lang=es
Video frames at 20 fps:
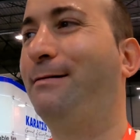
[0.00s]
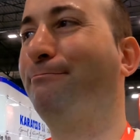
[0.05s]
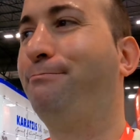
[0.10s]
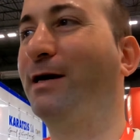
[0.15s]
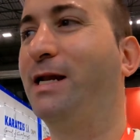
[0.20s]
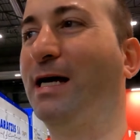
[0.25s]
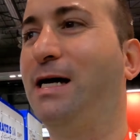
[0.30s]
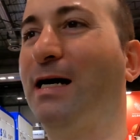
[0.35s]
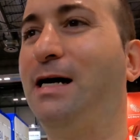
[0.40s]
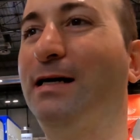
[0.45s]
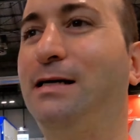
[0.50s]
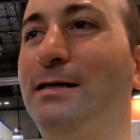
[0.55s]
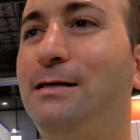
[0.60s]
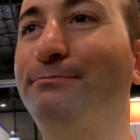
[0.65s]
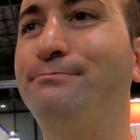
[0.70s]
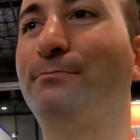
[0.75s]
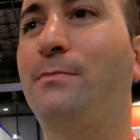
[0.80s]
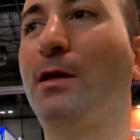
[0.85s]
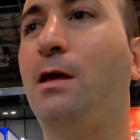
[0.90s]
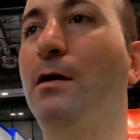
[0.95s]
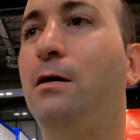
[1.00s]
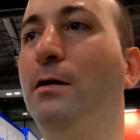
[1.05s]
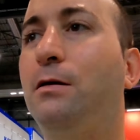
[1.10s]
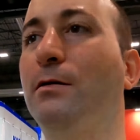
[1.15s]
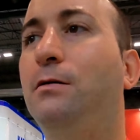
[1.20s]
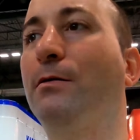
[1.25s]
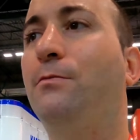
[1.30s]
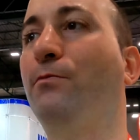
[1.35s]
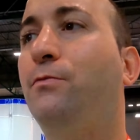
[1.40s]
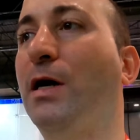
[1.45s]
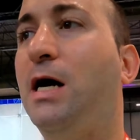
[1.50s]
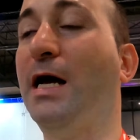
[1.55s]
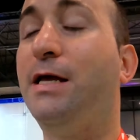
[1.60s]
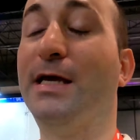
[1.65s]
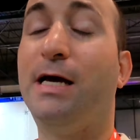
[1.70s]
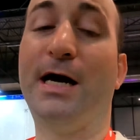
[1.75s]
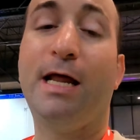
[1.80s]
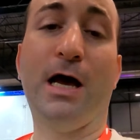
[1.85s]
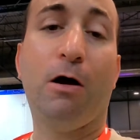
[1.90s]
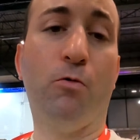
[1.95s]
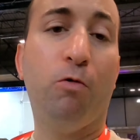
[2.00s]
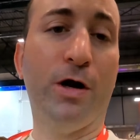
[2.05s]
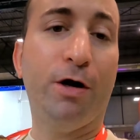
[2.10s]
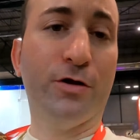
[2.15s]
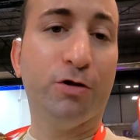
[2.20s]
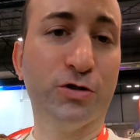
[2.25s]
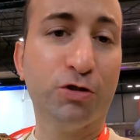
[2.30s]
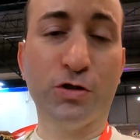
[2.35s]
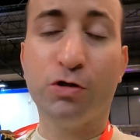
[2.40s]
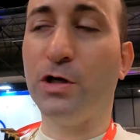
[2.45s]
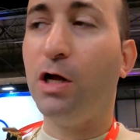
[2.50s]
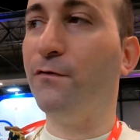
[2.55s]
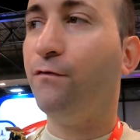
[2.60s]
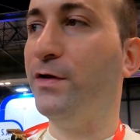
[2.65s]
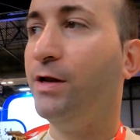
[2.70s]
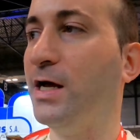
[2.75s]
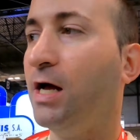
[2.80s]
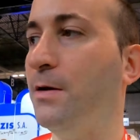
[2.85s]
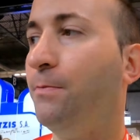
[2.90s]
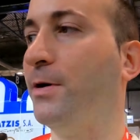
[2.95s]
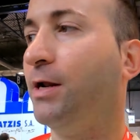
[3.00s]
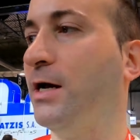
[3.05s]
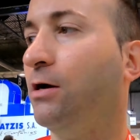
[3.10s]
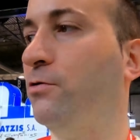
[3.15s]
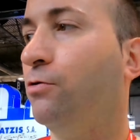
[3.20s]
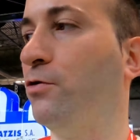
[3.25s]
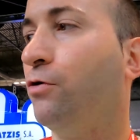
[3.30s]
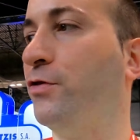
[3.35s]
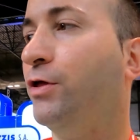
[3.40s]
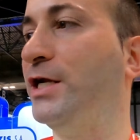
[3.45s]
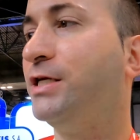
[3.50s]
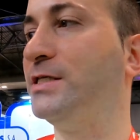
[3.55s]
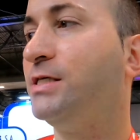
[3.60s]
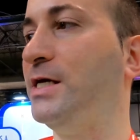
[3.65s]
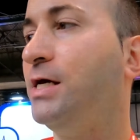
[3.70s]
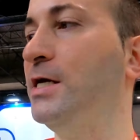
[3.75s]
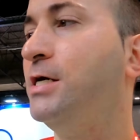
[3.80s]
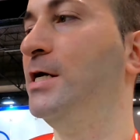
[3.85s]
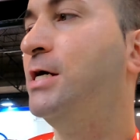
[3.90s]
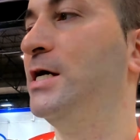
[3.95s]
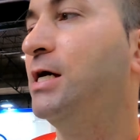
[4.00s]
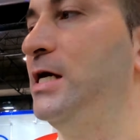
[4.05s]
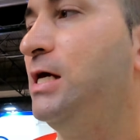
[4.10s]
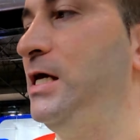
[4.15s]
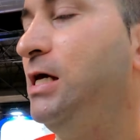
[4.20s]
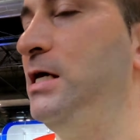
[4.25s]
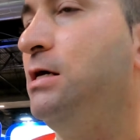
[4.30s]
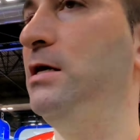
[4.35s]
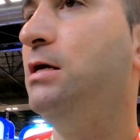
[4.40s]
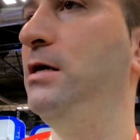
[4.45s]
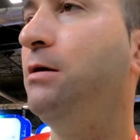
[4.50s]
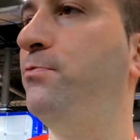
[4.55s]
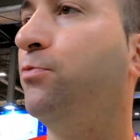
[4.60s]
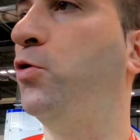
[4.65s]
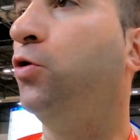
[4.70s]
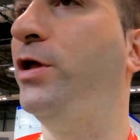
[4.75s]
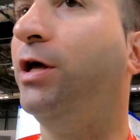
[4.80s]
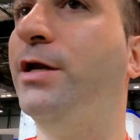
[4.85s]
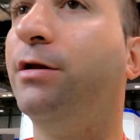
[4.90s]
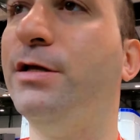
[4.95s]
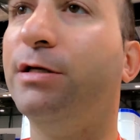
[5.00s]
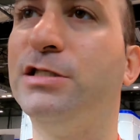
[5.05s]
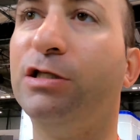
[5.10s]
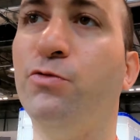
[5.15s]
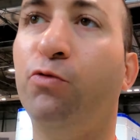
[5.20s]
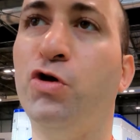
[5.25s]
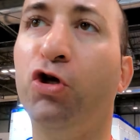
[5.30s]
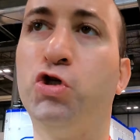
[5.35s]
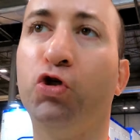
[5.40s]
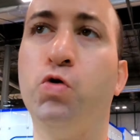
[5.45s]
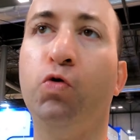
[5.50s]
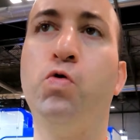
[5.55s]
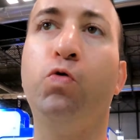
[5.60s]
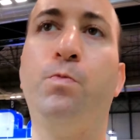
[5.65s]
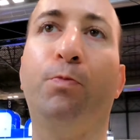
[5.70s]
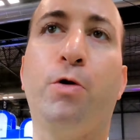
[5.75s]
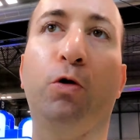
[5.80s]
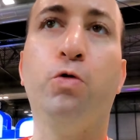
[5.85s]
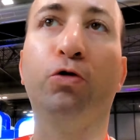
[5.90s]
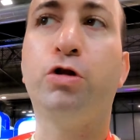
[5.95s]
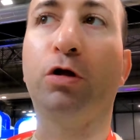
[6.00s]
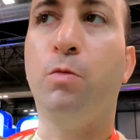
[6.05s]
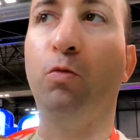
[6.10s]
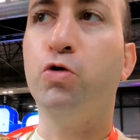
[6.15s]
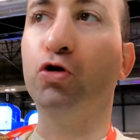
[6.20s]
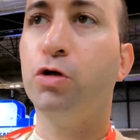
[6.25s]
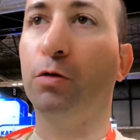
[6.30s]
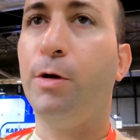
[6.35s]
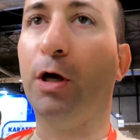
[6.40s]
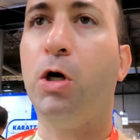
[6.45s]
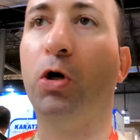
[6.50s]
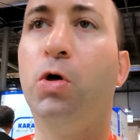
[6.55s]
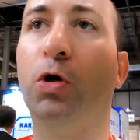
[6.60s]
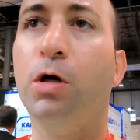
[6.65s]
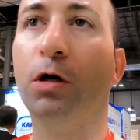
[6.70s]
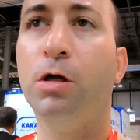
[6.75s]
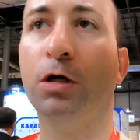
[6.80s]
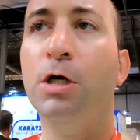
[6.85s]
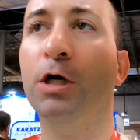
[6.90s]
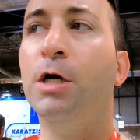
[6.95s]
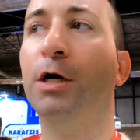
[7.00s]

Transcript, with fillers: para a llegar a acuerdos, ¿no? Al final, para conocerse y poder distribuir su producto mucho mejor.